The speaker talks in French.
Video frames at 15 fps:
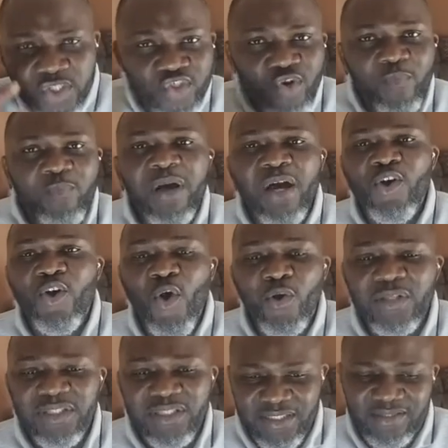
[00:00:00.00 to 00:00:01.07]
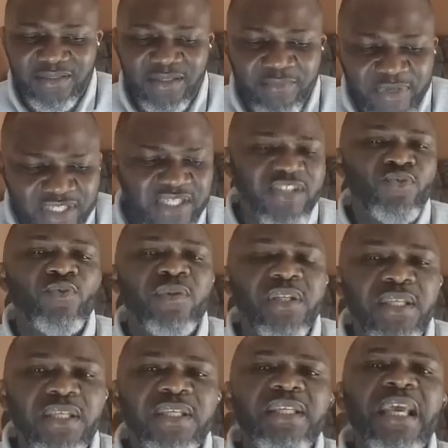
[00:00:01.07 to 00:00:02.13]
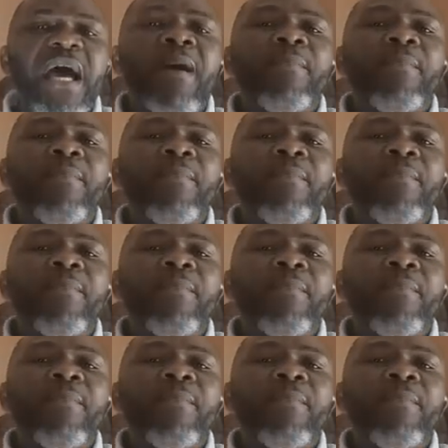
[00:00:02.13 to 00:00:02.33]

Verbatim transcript: qui ne sont pas encore dites. Mais Jésus dit, il y